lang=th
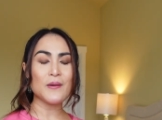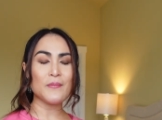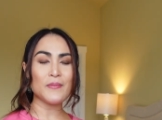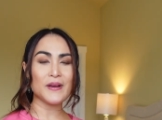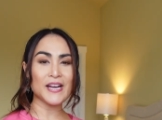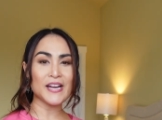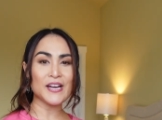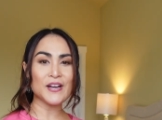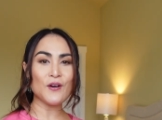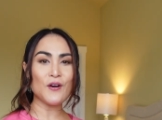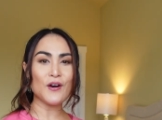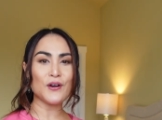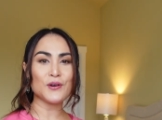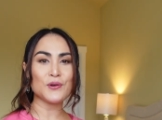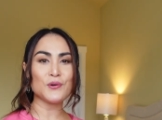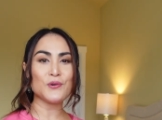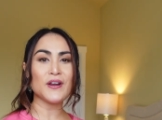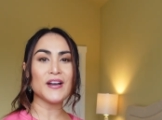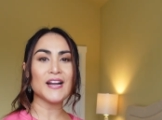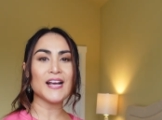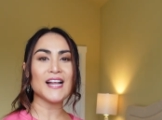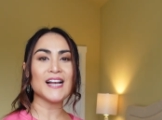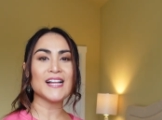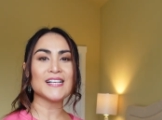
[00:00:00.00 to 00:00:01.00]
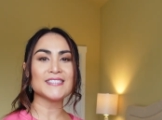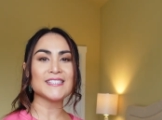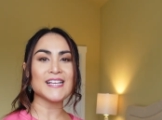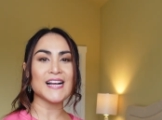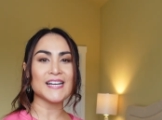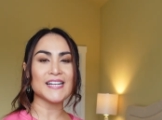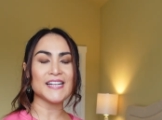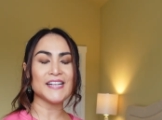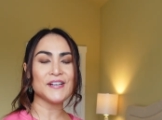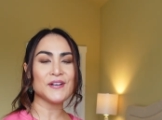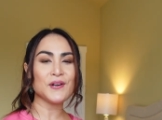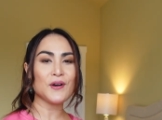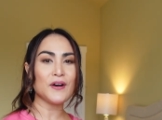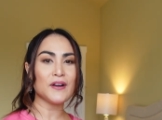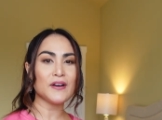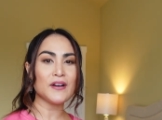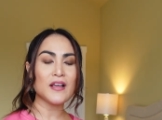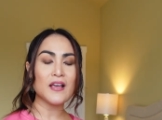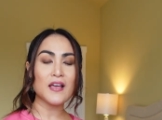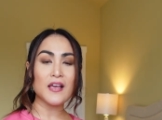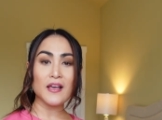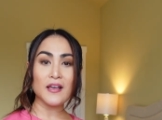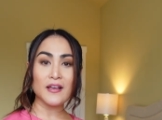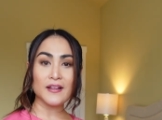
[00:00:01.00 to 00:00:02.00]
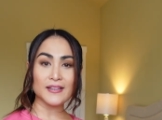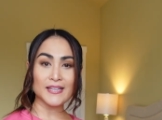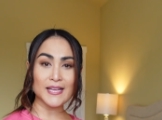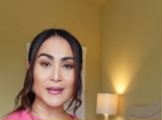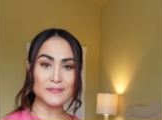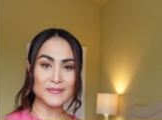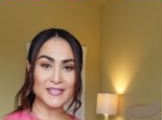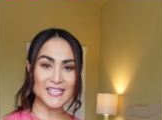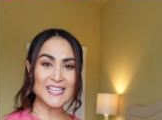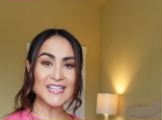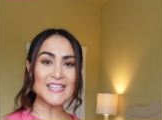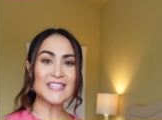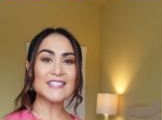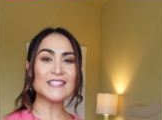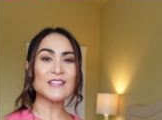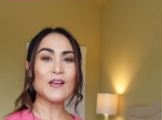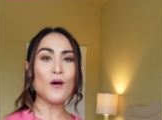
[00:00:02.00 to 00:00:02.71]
ไม่ได้นอนด้วยนะคะ หลังจากที่ได้นอน เต็มที่